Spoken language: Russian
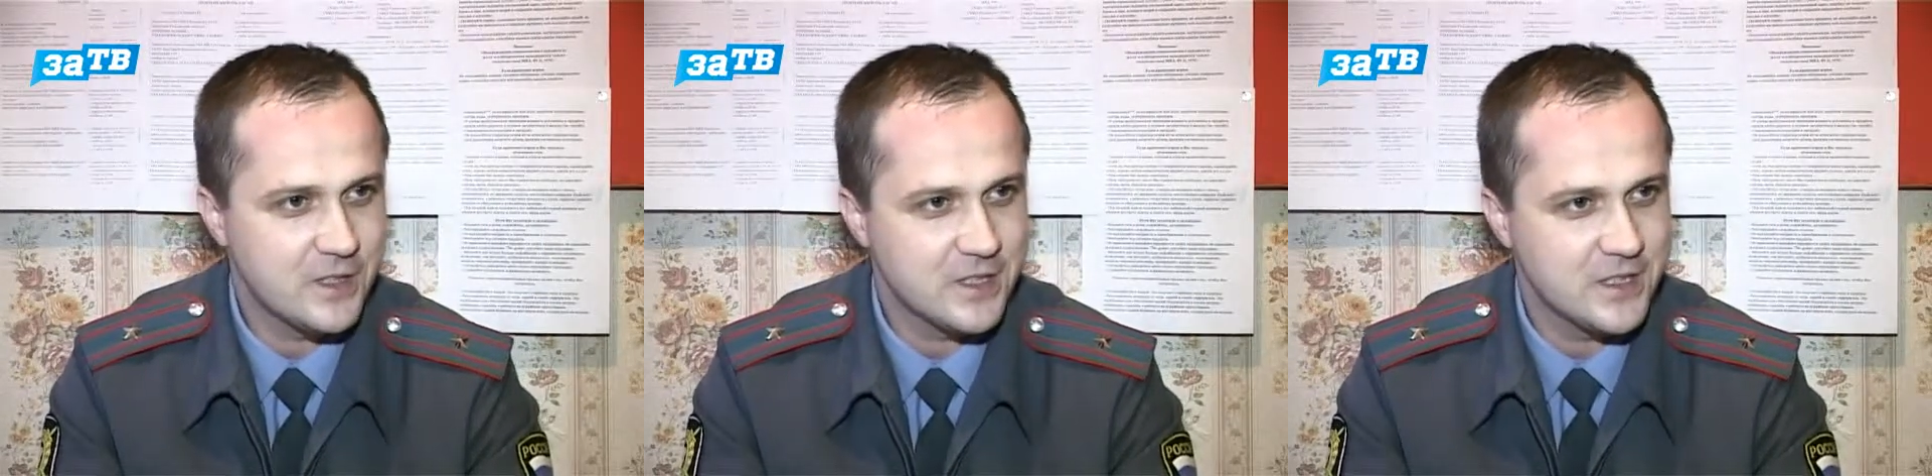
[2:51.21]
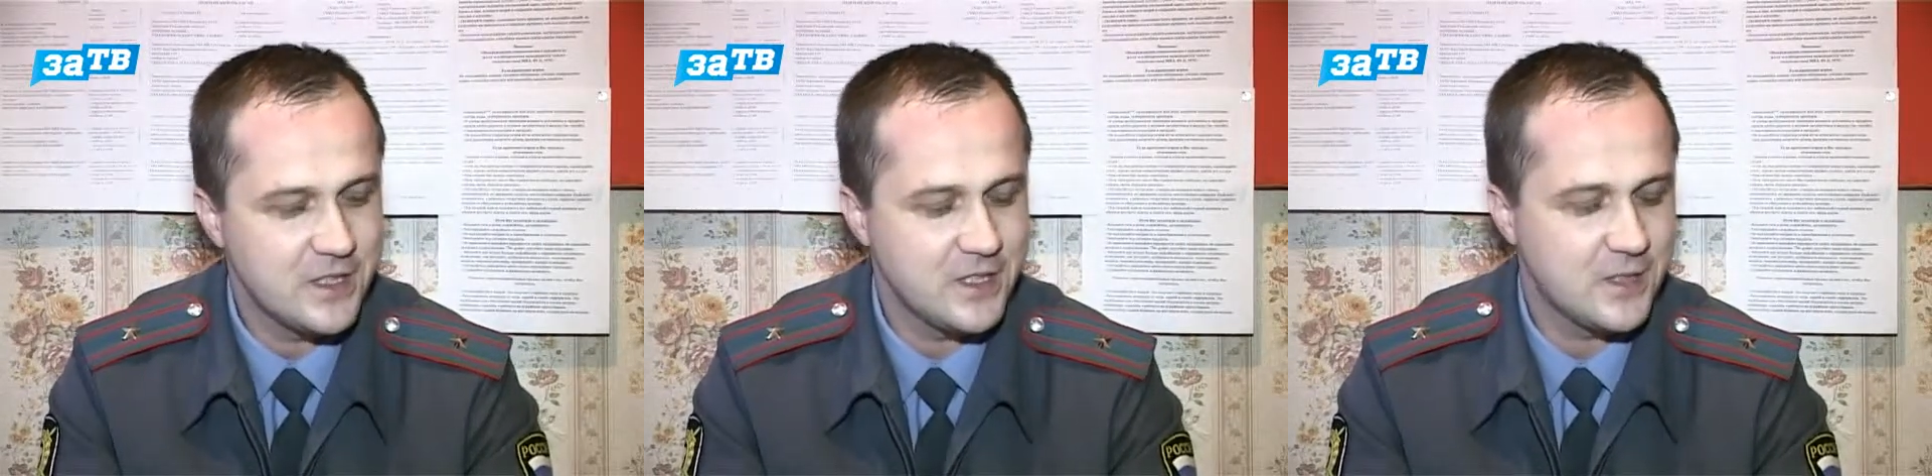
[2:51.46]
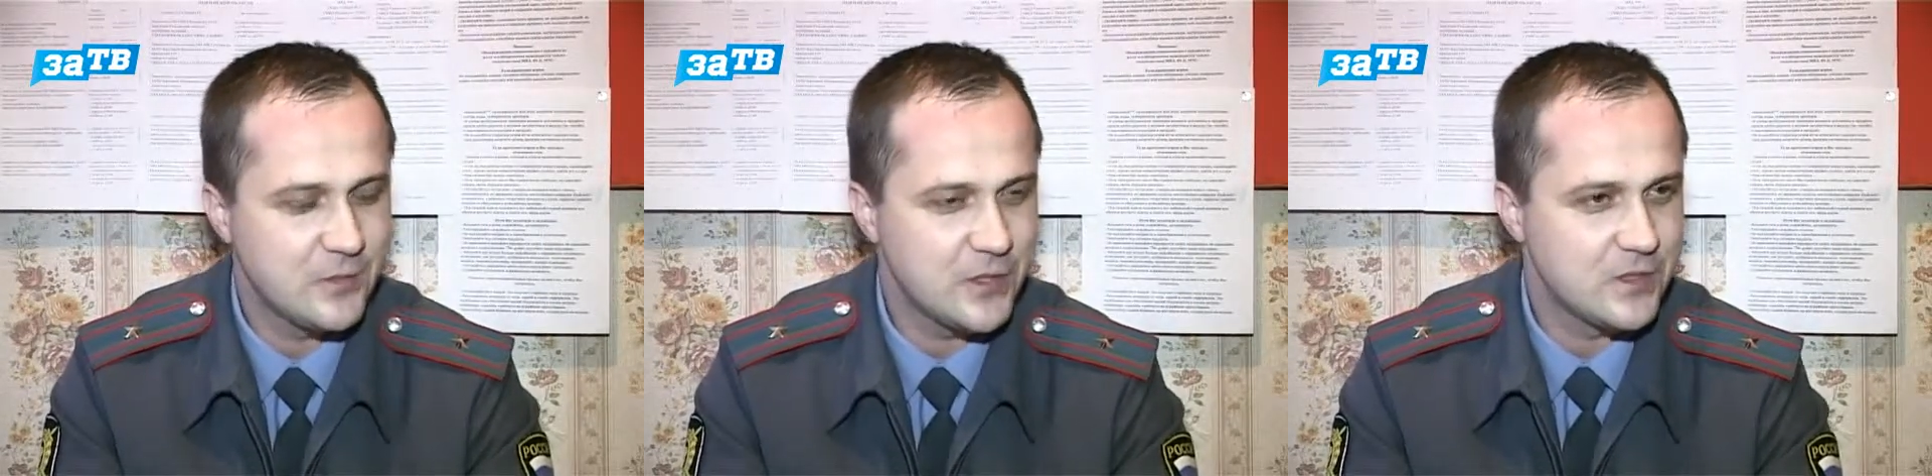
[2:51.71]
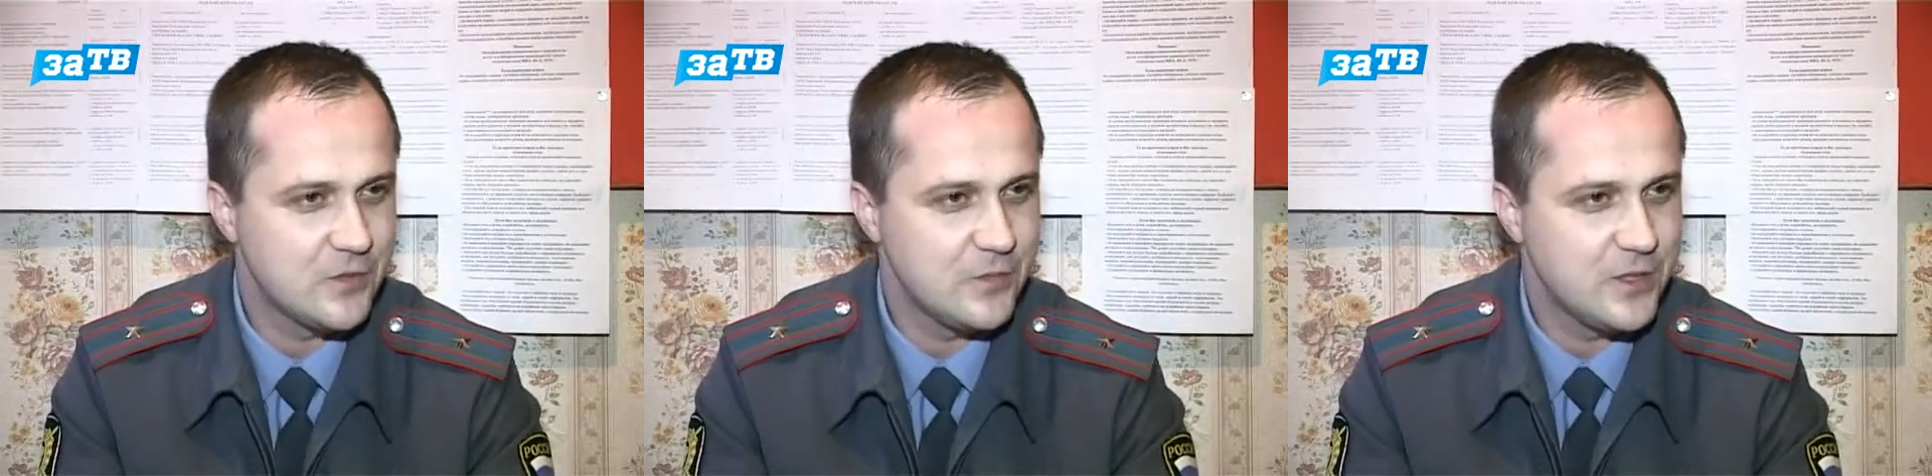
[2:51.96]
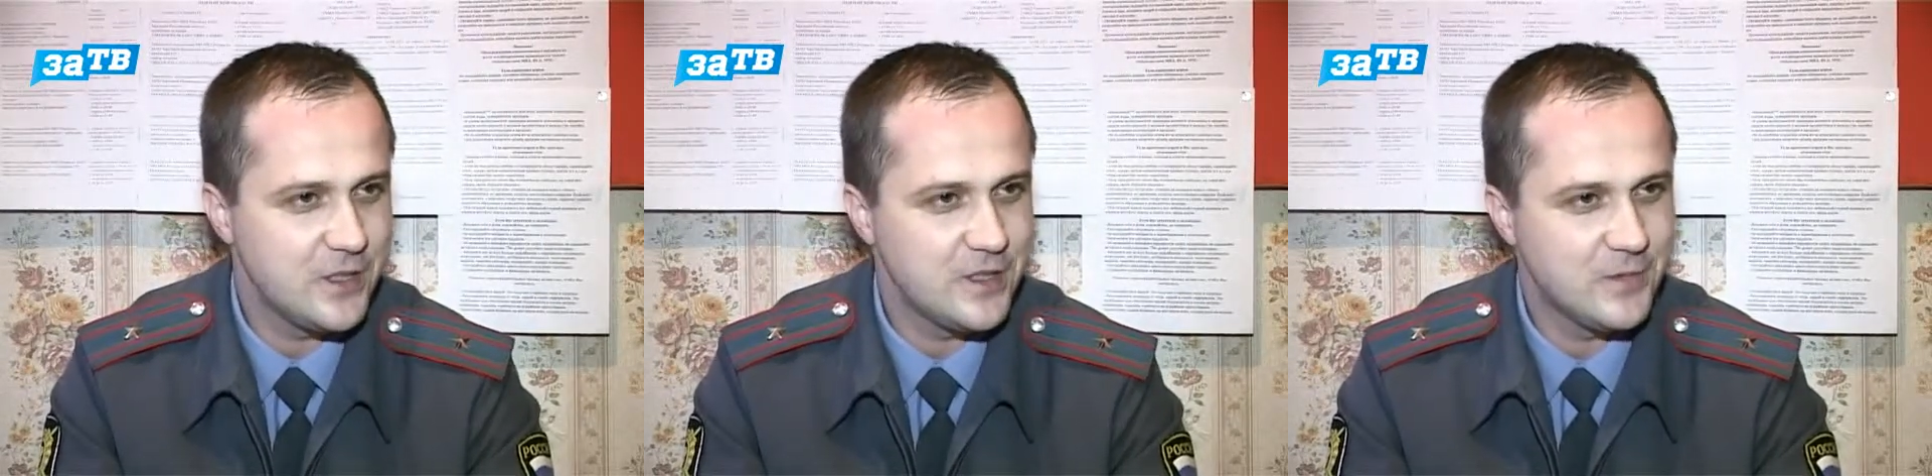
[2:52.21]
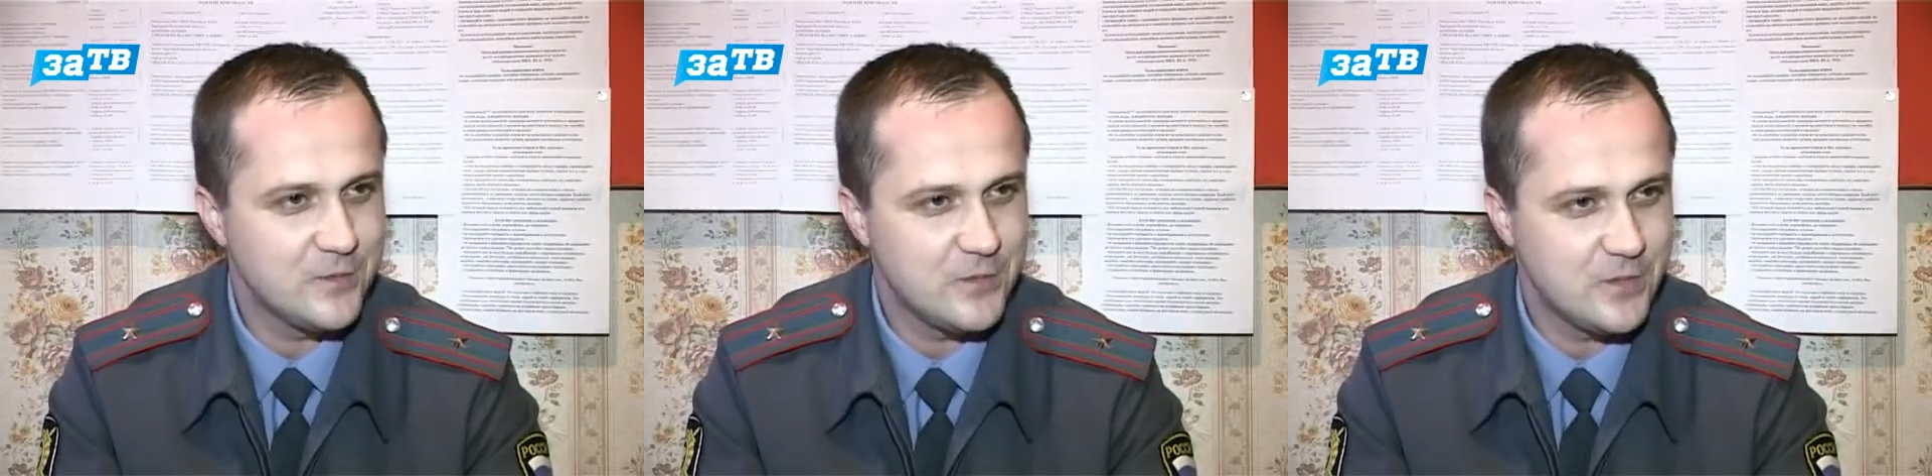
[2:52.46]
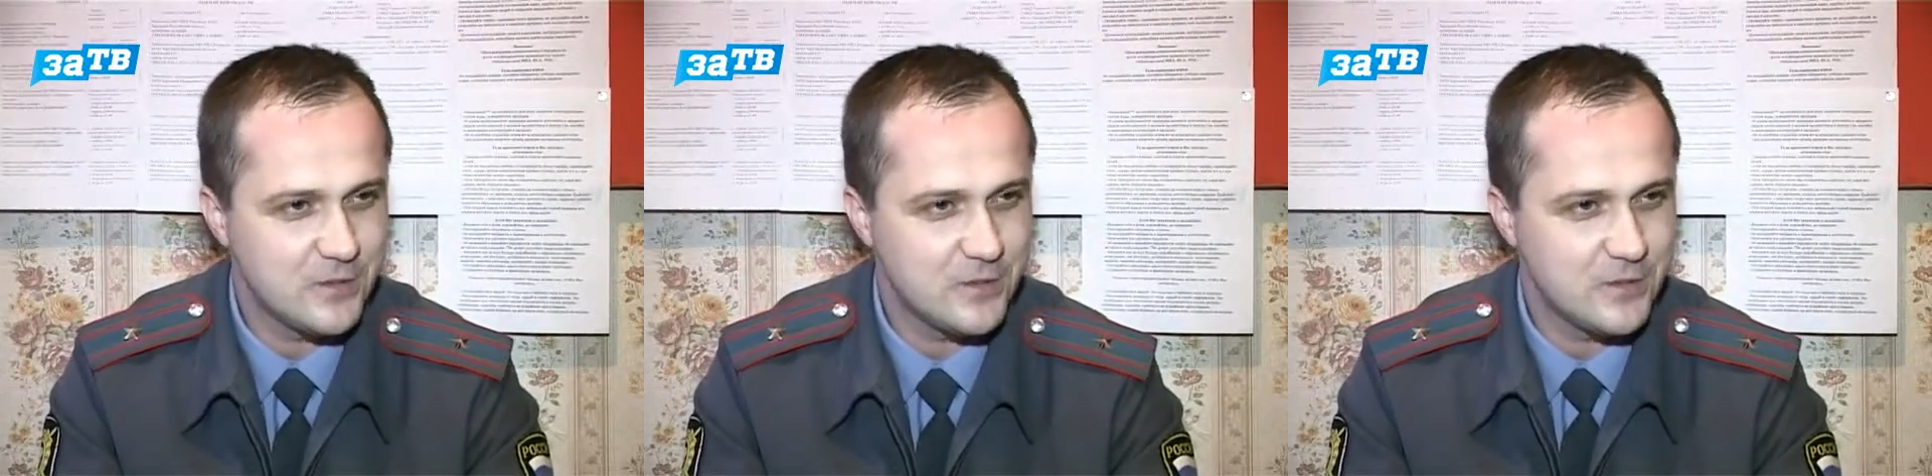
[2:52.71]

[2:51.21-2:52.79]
раскрытие преступлений,